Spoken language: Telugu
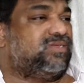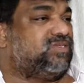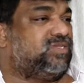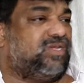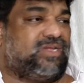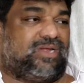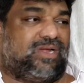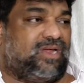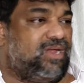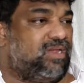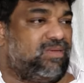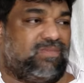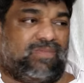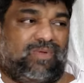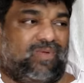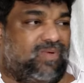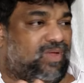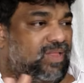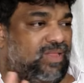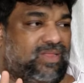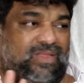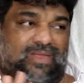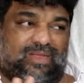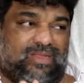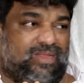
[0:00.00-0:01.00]
చేస్తారు కానీ మేము
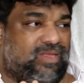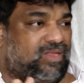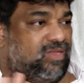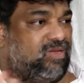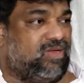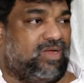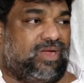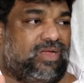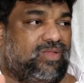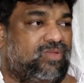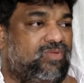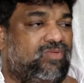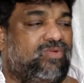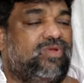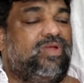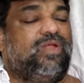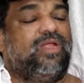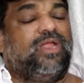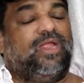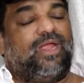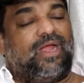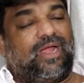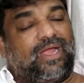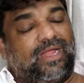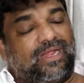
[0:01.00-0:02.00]
అది అది కాదు
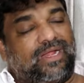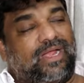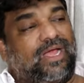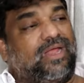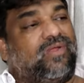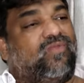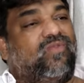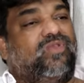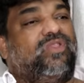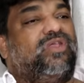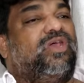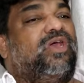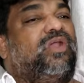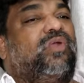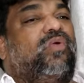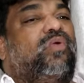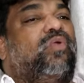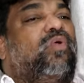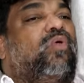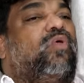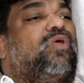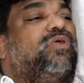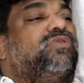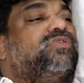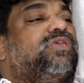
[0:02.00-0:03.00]
కనుక అరవింద్ గారు
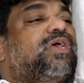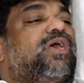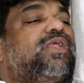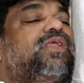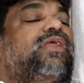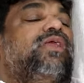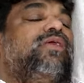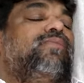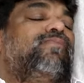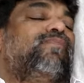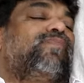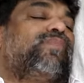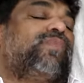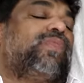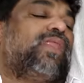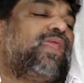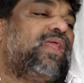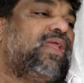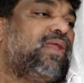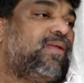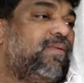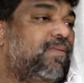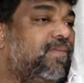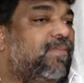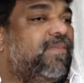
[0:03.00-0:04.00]
కూడా ఒక్కసారి
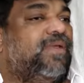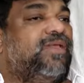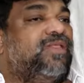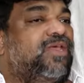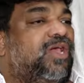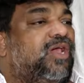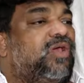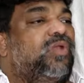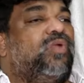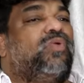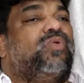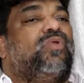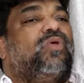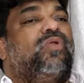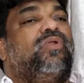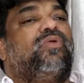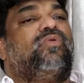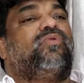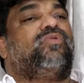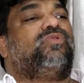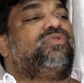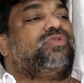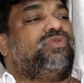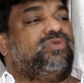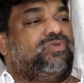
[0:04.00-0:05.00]
మీ దగ్గర ఉన్న వాళ్ళు
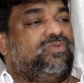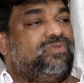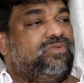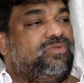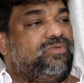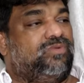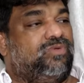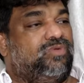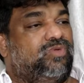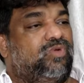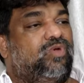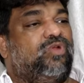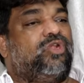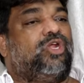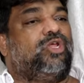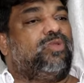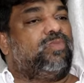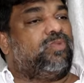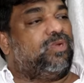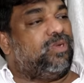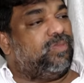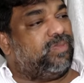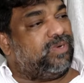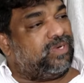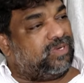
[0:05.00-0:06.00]
కొంచెం నోరు
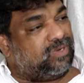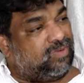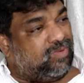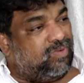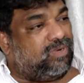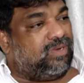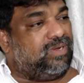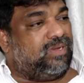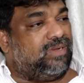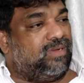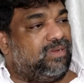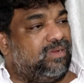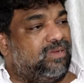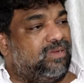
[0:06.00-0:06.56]
అదుపులో పెట్టుకొని